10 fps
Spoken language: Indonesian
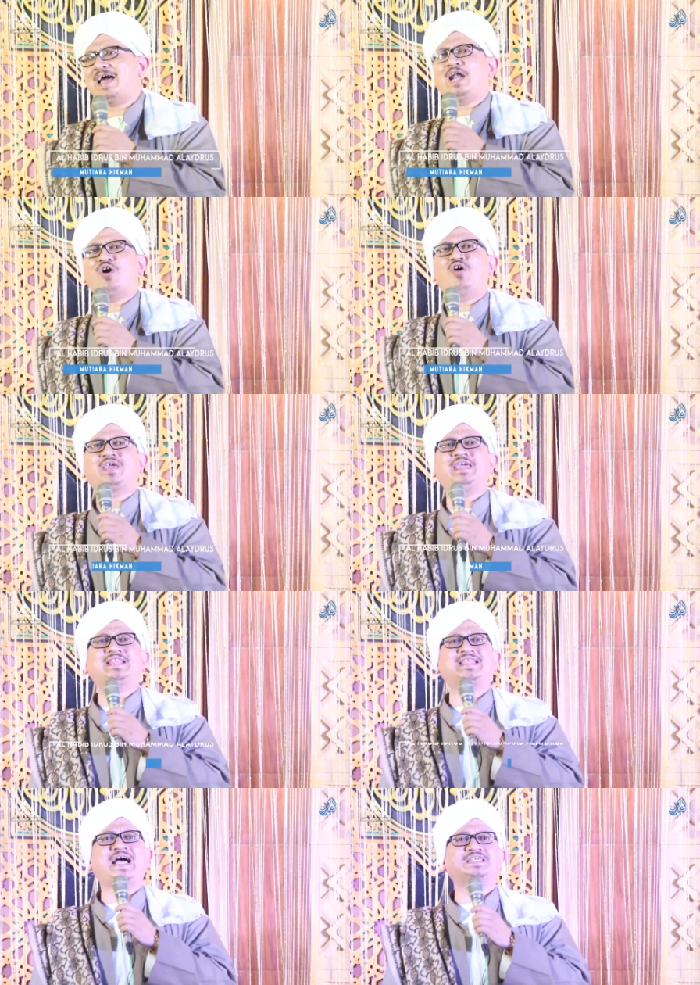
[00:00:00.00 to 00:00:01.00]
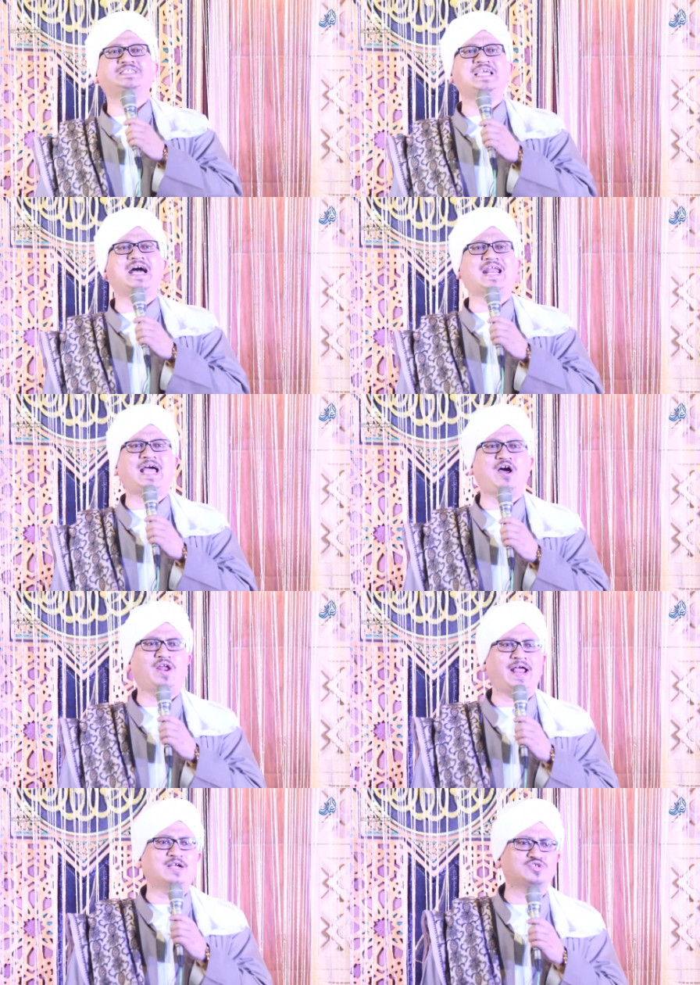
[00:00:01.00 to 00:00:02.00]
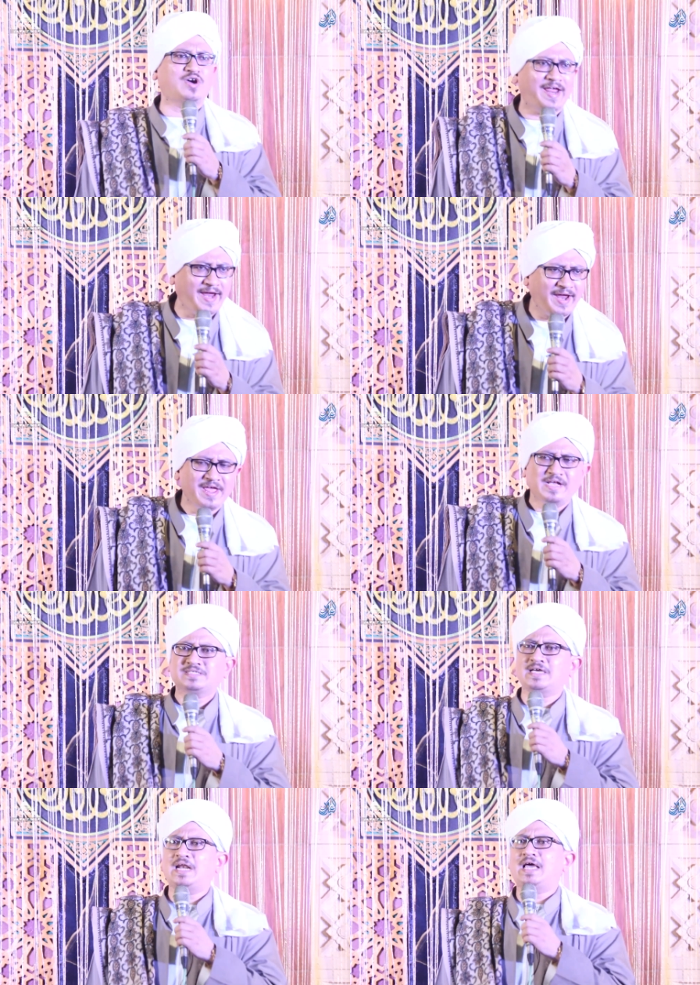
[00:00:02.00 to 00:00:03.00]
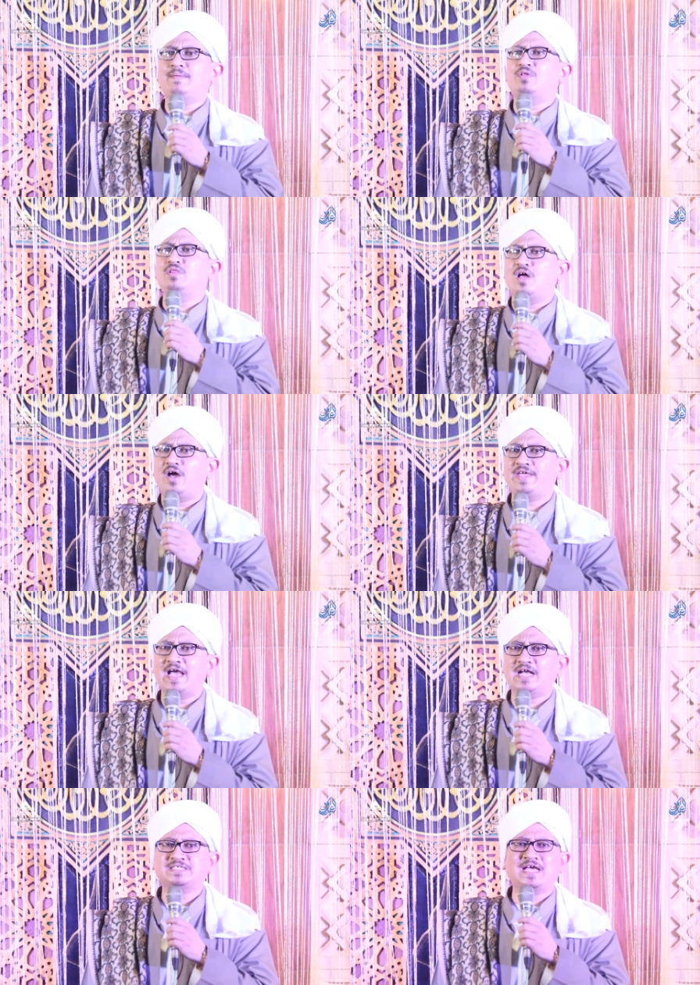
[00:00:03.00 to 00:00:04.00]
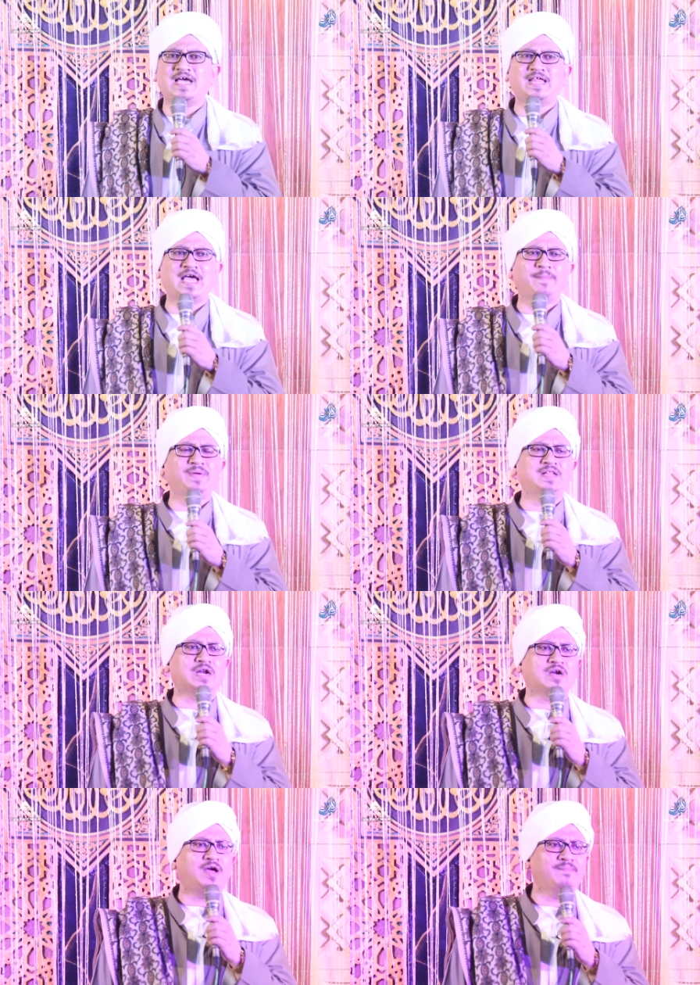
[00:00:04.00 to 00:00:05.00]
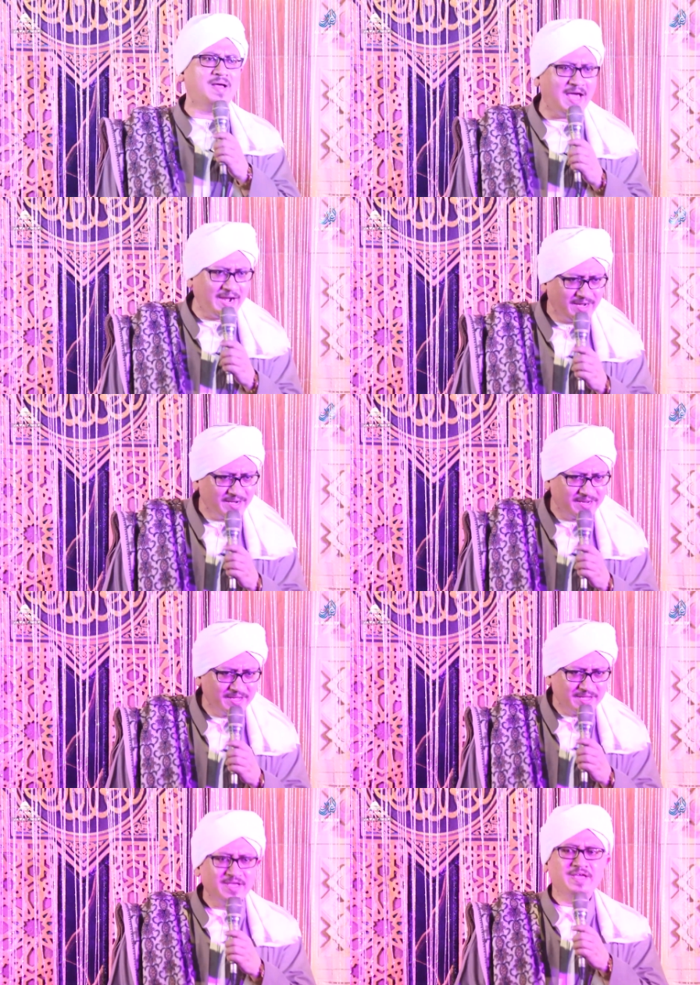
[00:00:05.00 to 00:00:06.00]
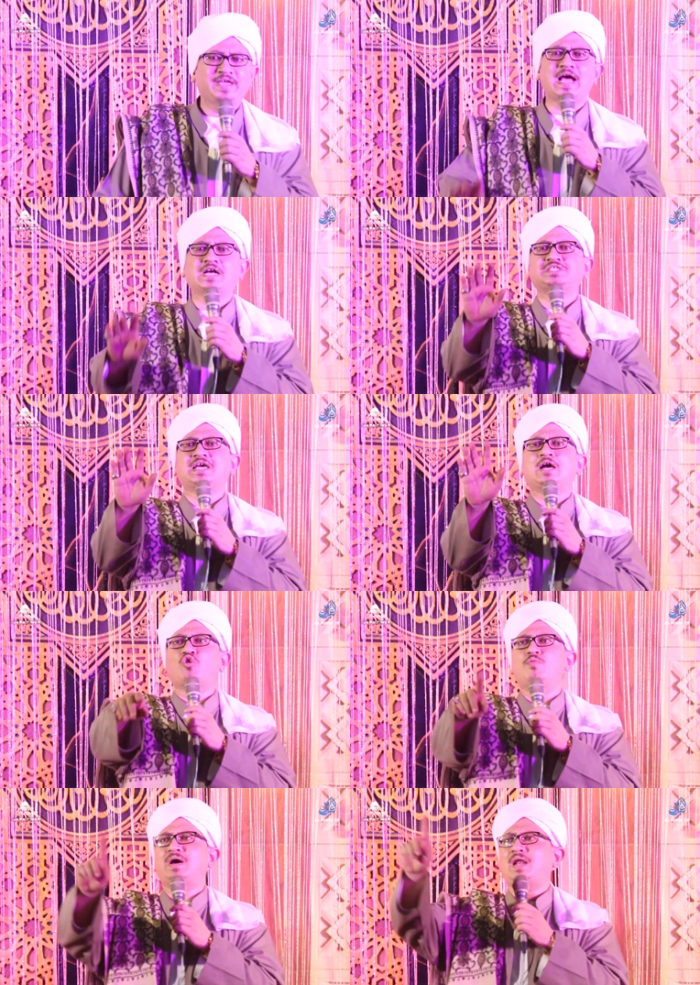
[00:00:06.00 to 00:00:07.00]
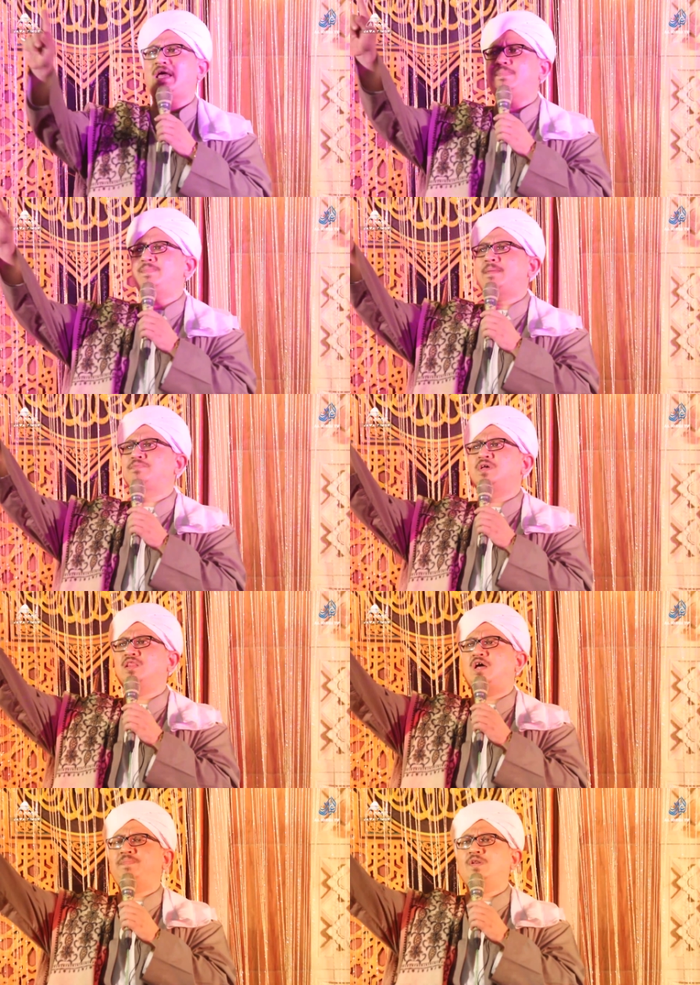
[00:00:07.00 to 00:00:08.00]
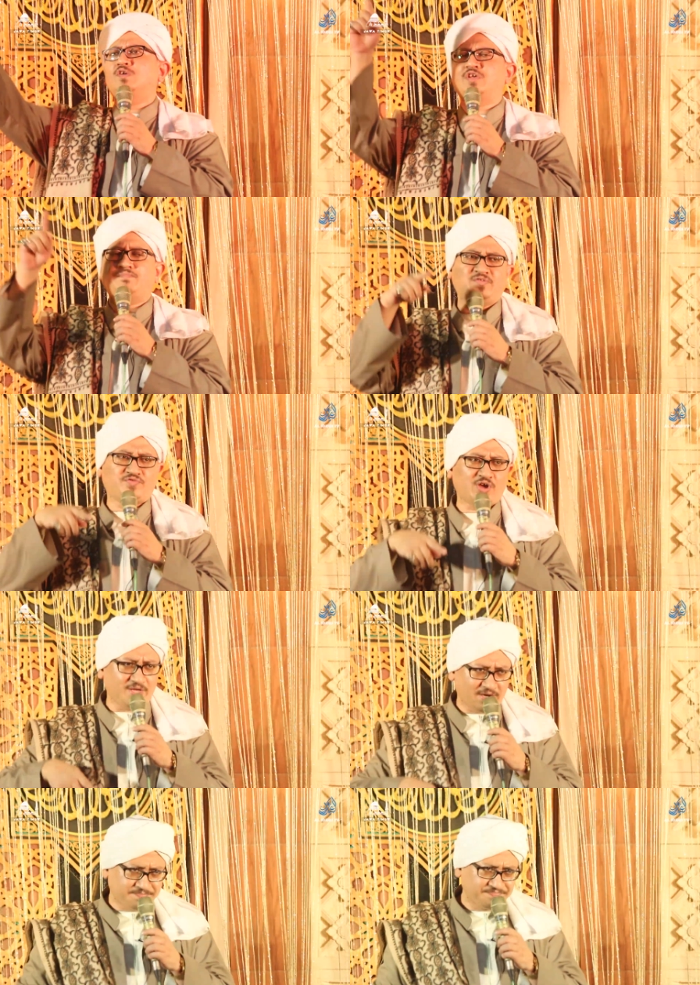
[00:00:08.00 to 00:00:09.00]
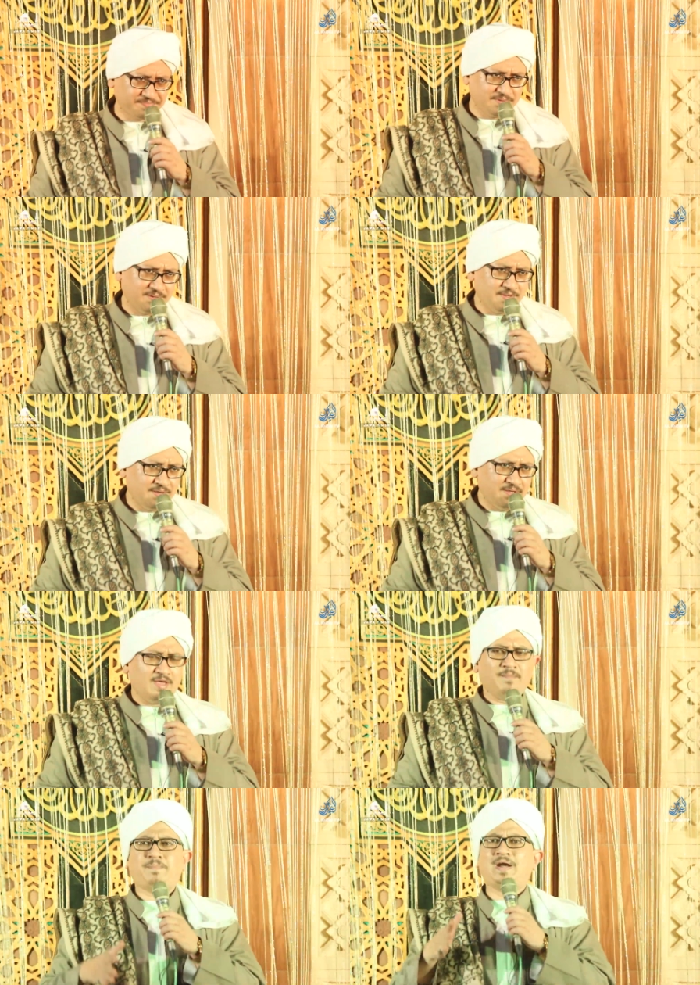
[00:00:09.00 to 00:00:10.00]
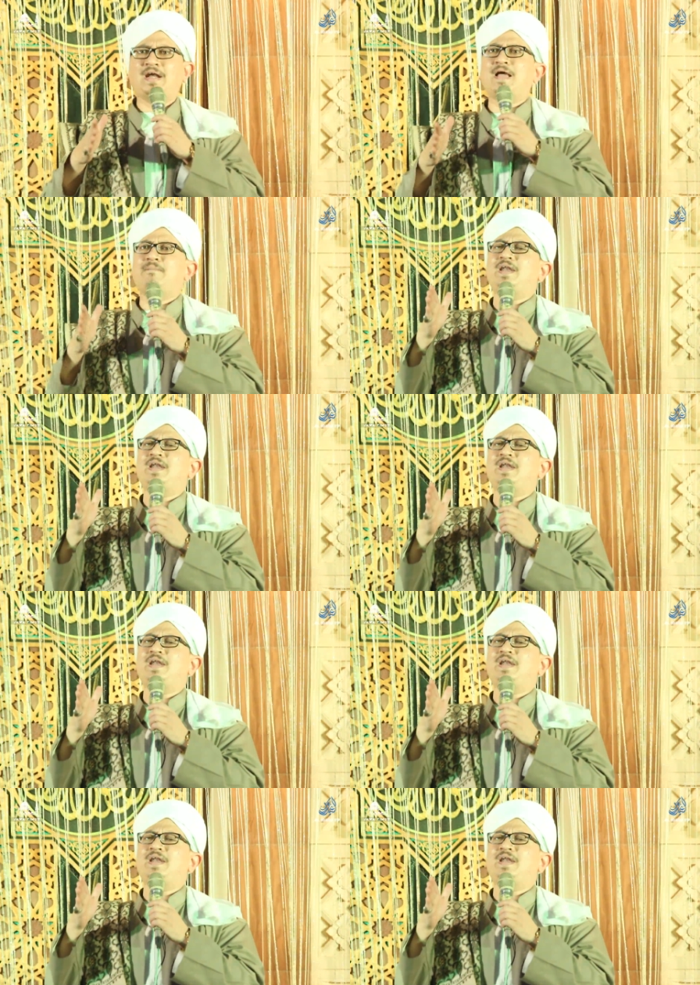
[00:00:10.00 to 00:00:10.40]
kalau kita ziarah orang soleh salamullah ya sadah minar rahman yakshakum al habib Abdullah bin Husin bin Tahir pernah